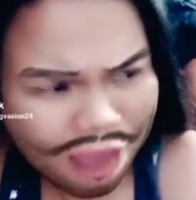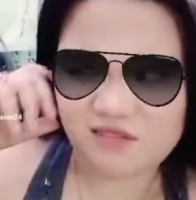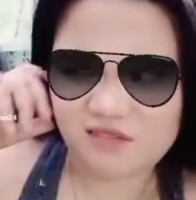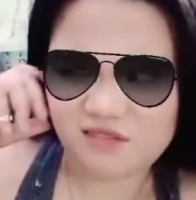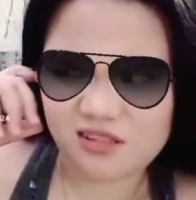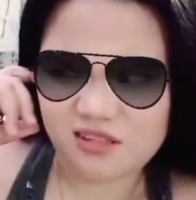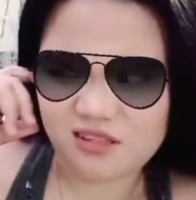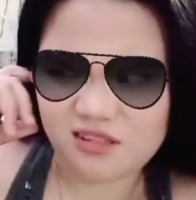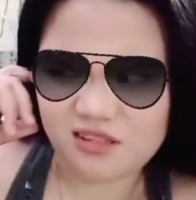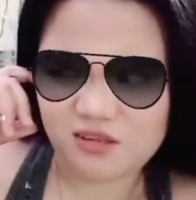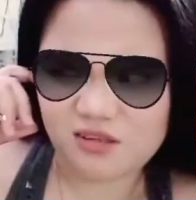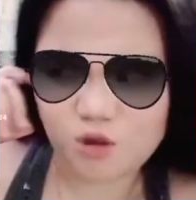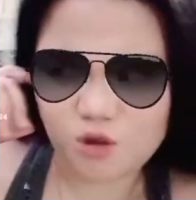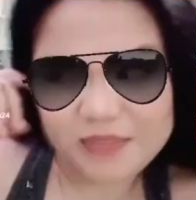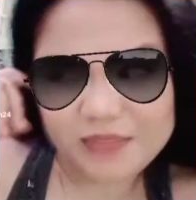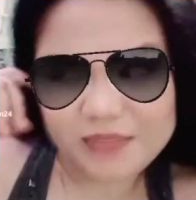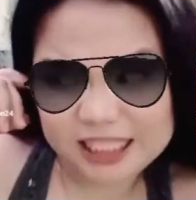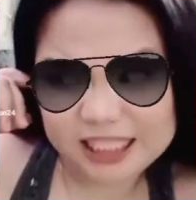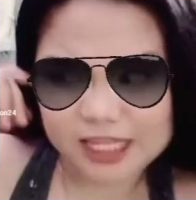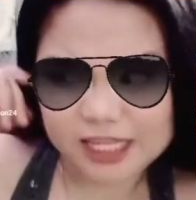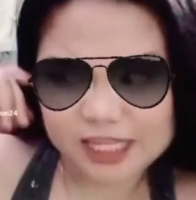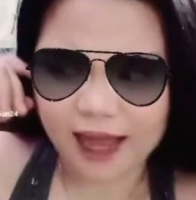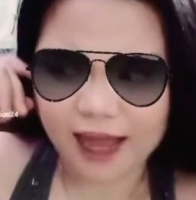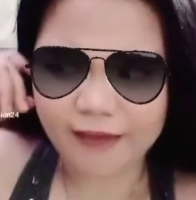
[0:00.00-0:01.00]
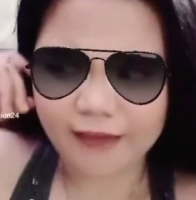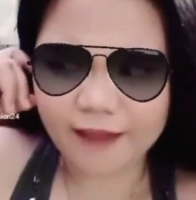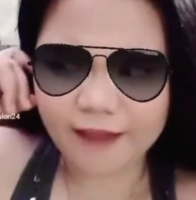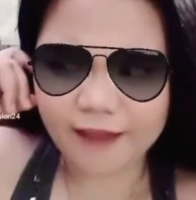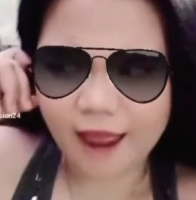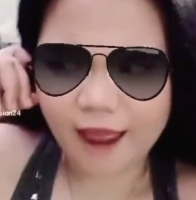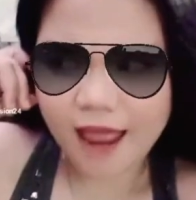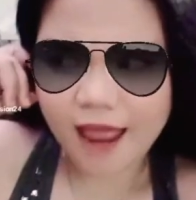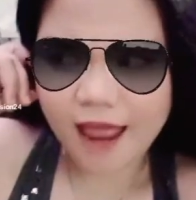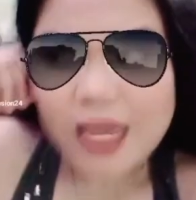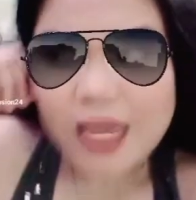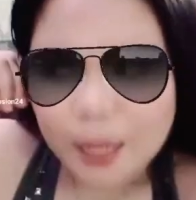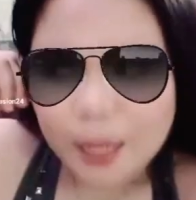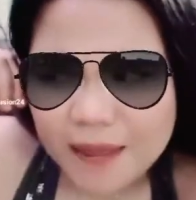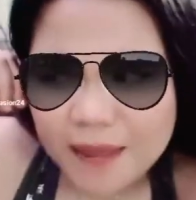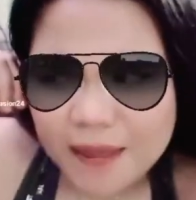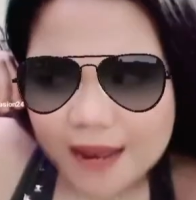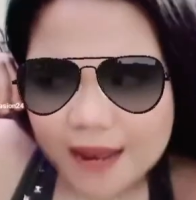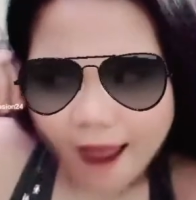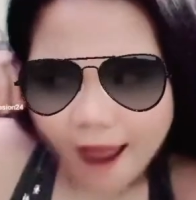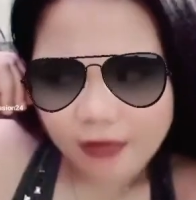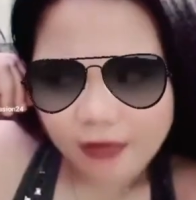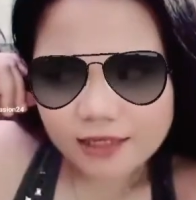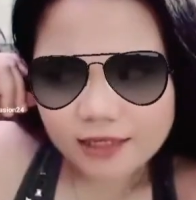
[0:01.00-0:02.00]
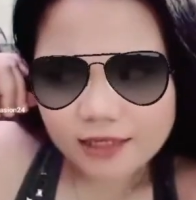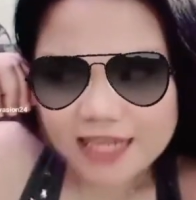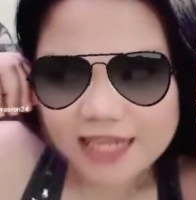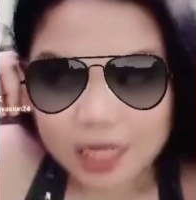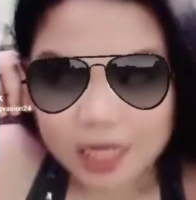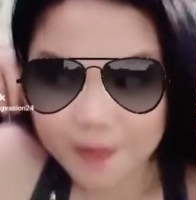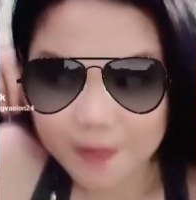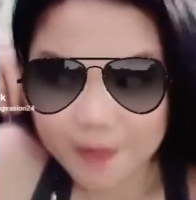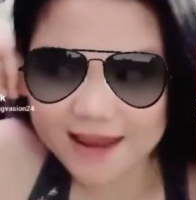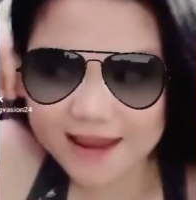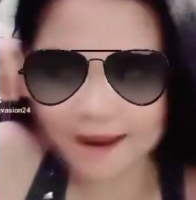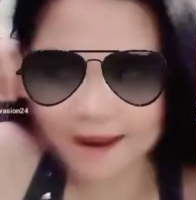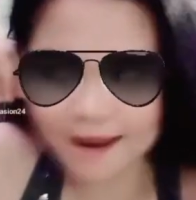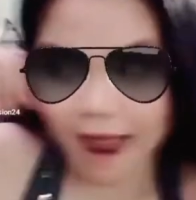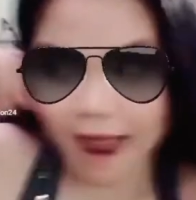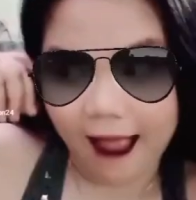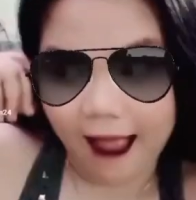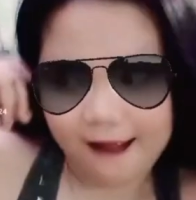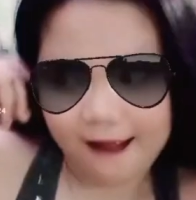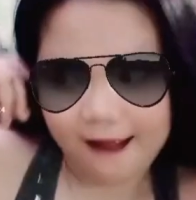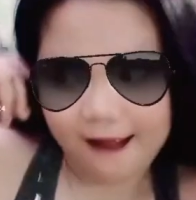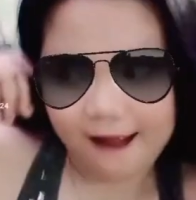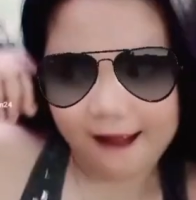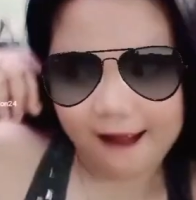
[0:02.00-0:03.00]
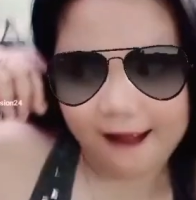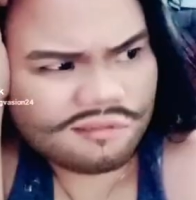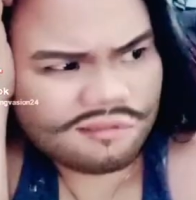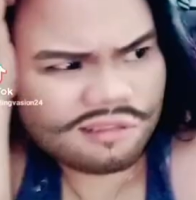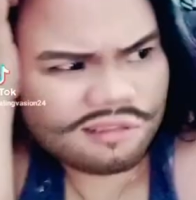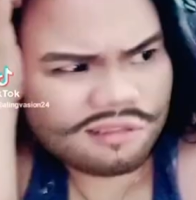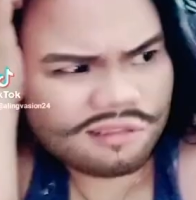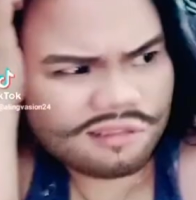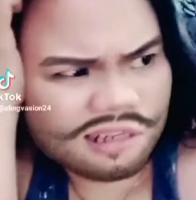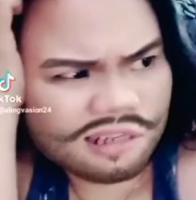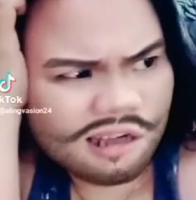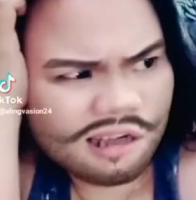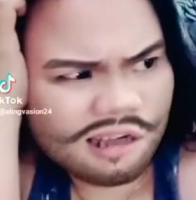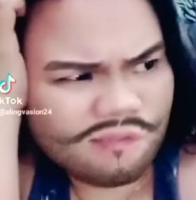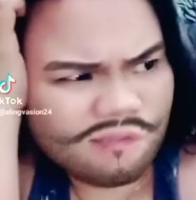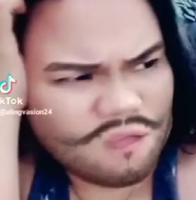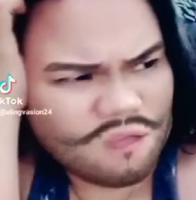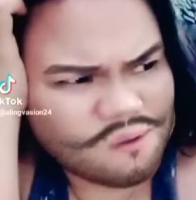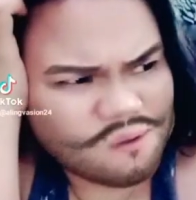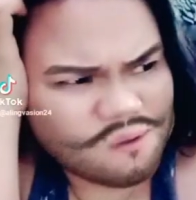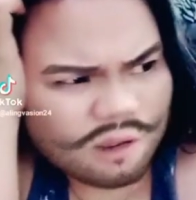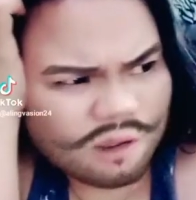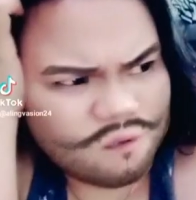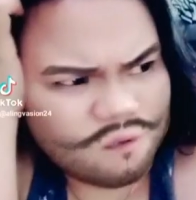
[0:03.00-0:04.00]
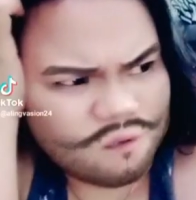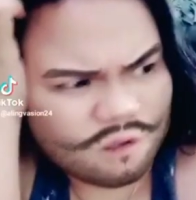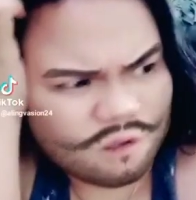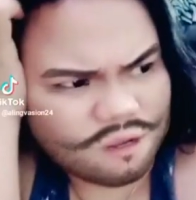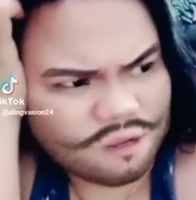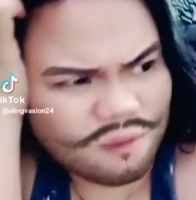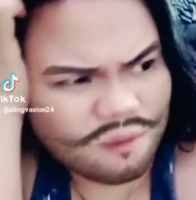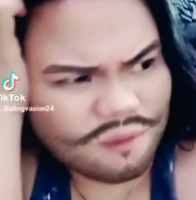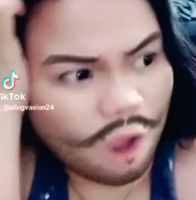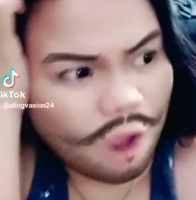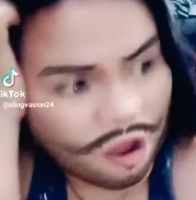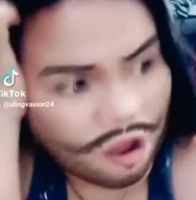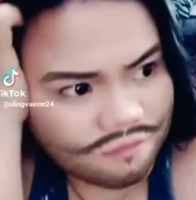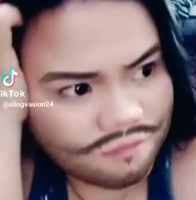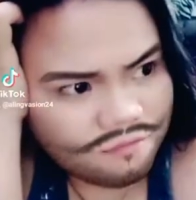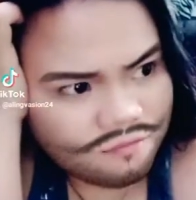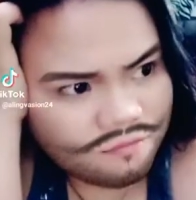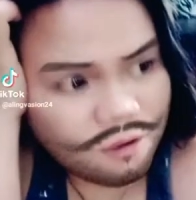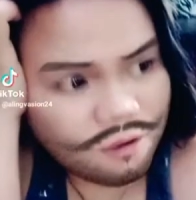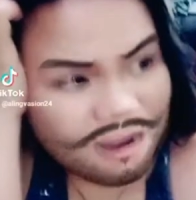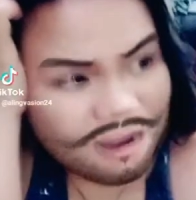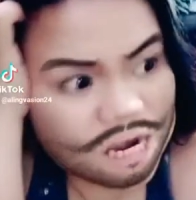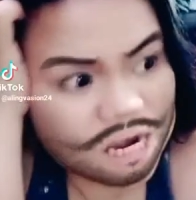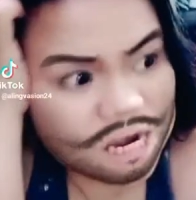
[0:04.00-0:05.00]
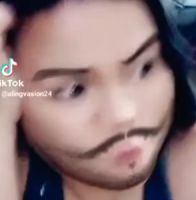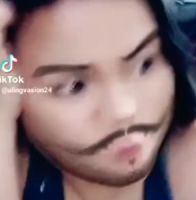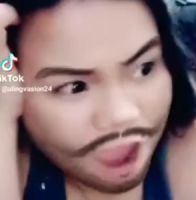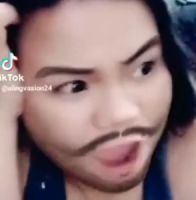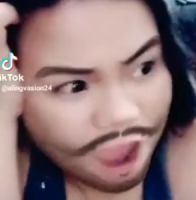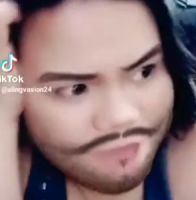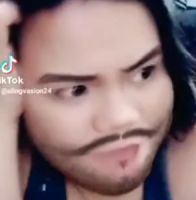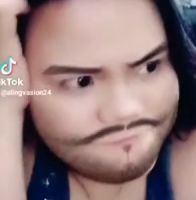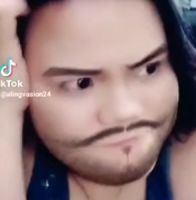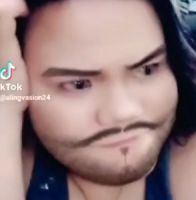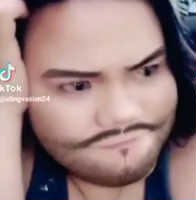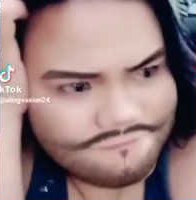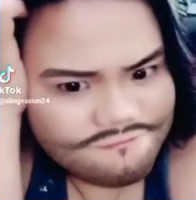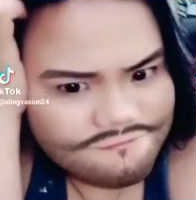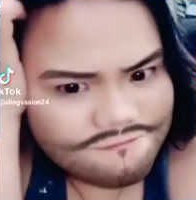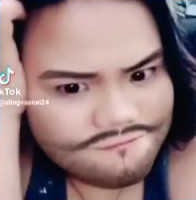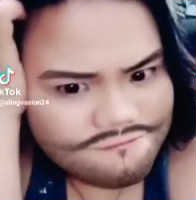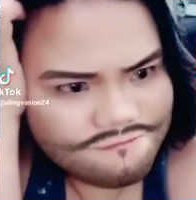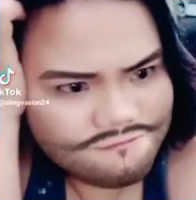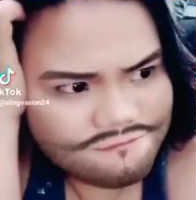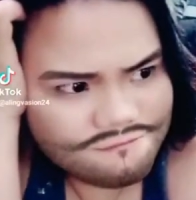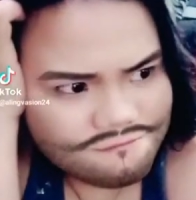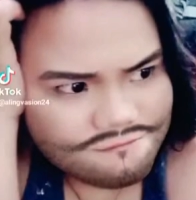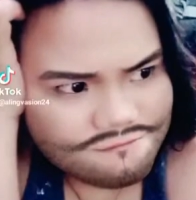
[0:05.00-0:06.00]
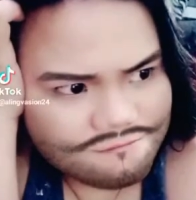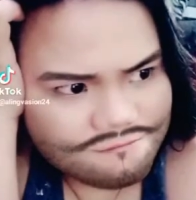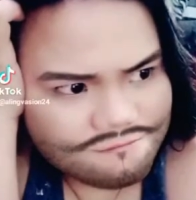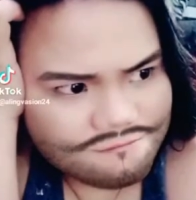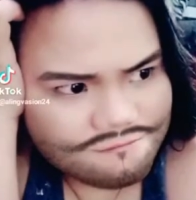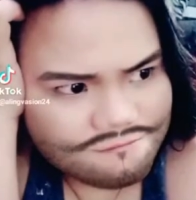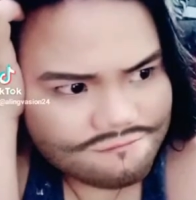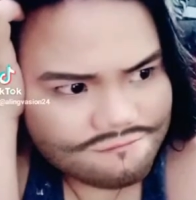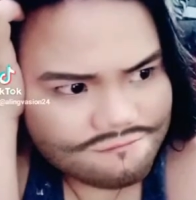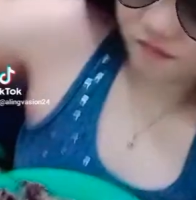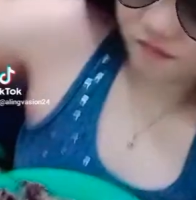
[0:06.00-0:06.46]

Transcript: Hindi ko naman sisirain eh. Hihiramin lang, hihiramin lang. Ah, basta, basta. Tanggalin mo yan, tanggalin mo yan. Gunggong!